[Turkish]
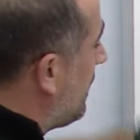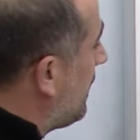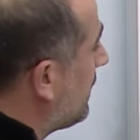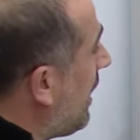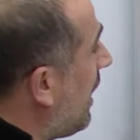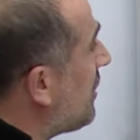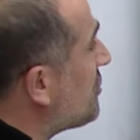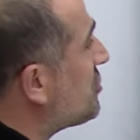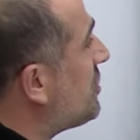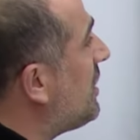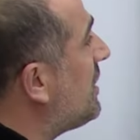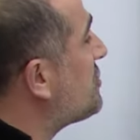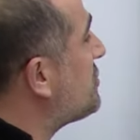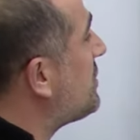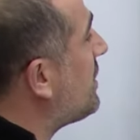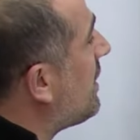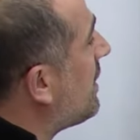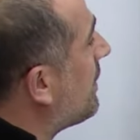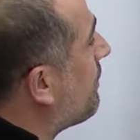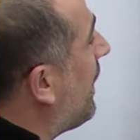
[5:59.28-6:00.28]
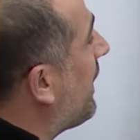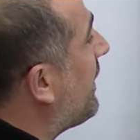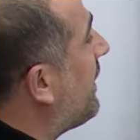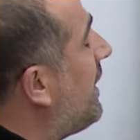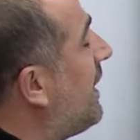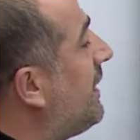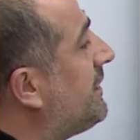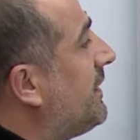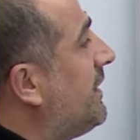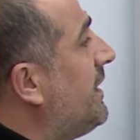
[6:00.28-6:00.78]
e, karşılaştırarak
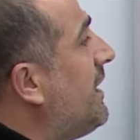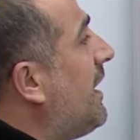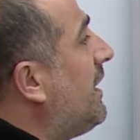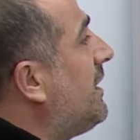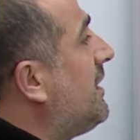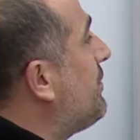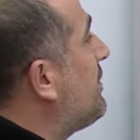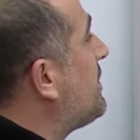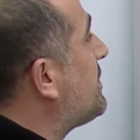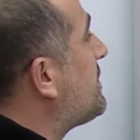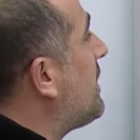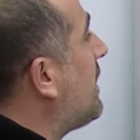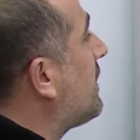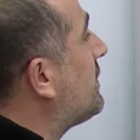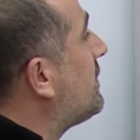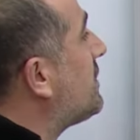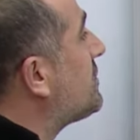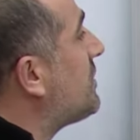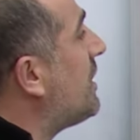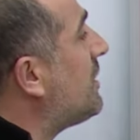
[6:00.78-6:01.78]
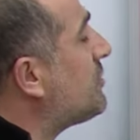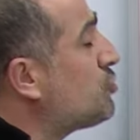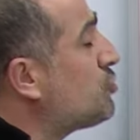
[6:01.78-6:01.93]
paralelde ilerleyebiliriz arkadaşlar.